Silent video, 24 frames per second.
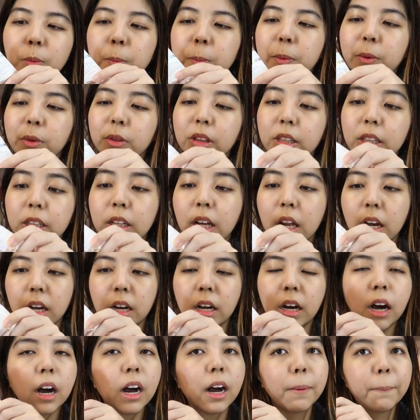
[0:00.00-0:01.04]
So, buti na
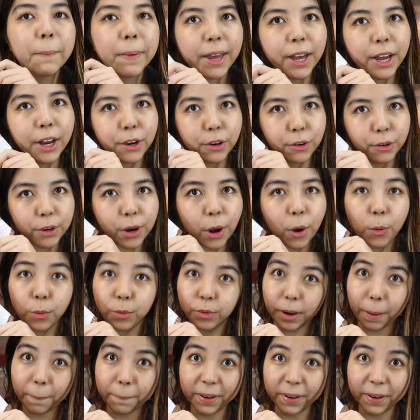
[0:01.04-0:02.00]
lang, meron akong